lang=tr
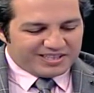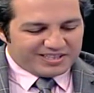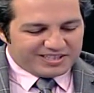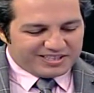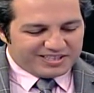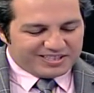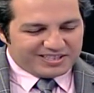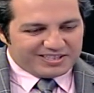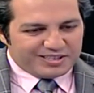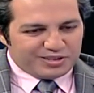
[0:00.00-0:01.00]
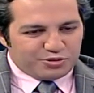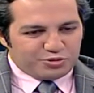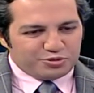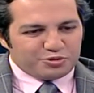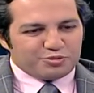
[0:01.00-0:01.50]
Ee,
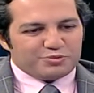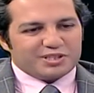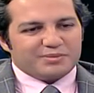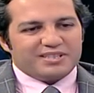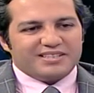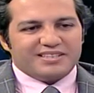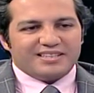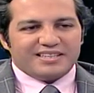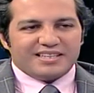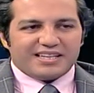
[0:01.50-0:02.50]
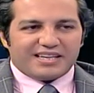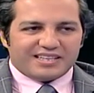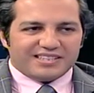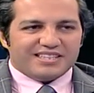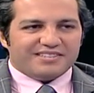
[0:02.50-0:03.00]
düşündüğümüz zaman
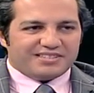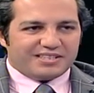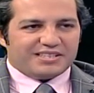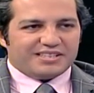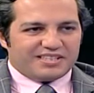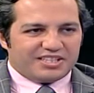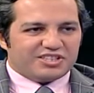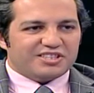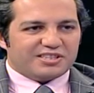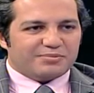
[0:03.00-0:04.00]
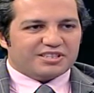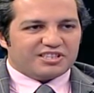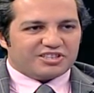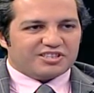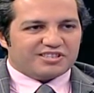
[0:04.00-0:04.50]
aynı evde eşinizle birlikte
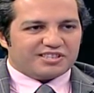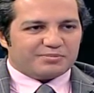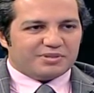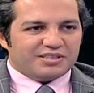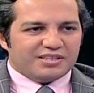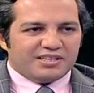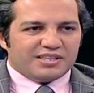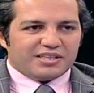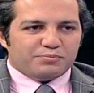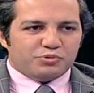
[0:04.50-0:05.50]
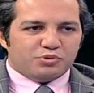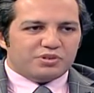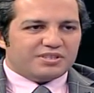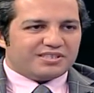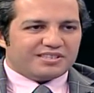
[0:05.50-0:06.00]
yaşadığınız zaman bütün
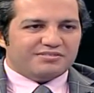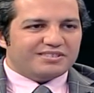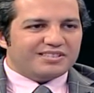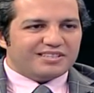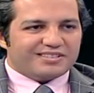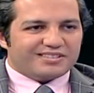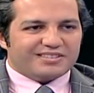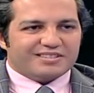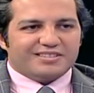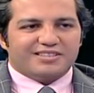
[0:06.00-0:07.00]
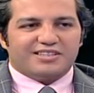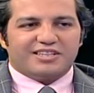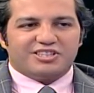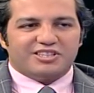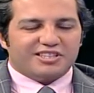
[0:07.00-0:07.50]
inisiyatif sizin elinizdedir.
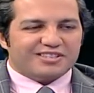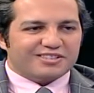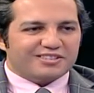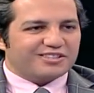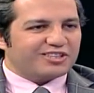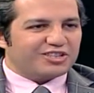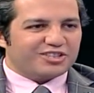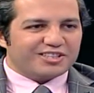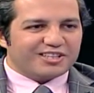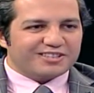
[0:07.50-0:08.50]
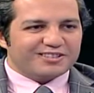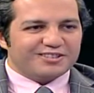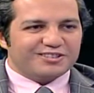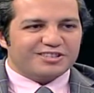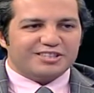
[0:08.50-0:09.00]
Kaçta yattınız, kaçta
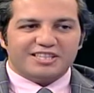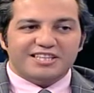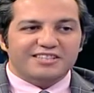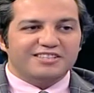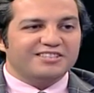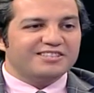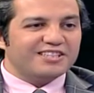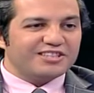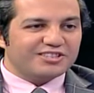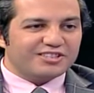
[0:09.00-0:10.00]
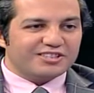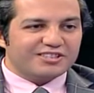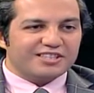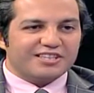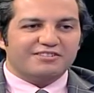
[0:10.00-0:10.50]
kalktınız, evet. ne yediniz, ne
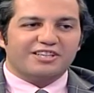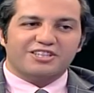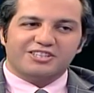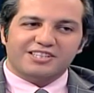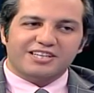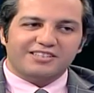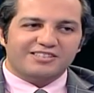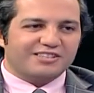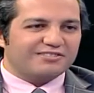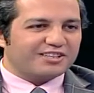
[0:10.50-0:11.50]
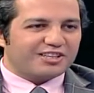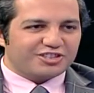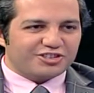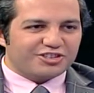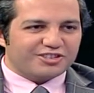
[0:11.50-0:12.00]
içtiniz, eve kaçta geldiniz, evden
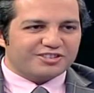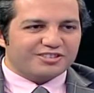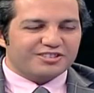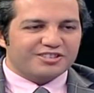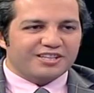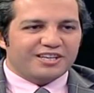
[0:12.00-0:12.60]
kaçta çıktınız,